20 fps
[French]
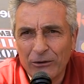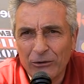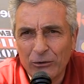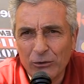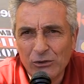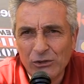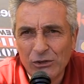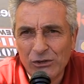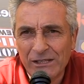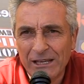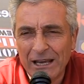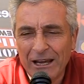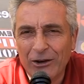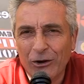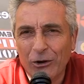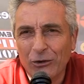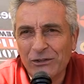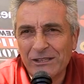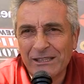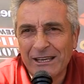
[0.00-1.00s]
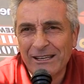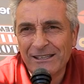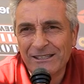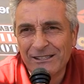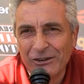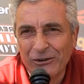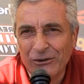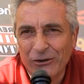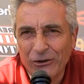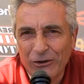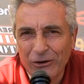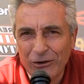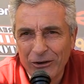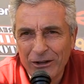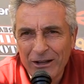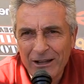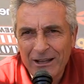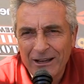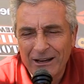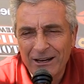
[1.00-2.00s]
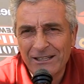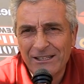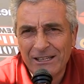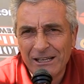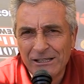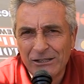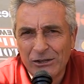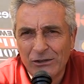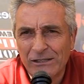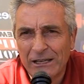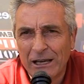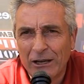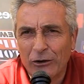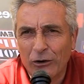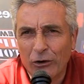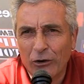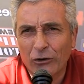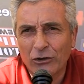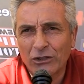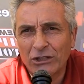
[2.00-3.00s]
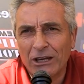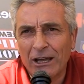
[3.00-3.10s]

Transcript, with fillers: 250, 500, les 750.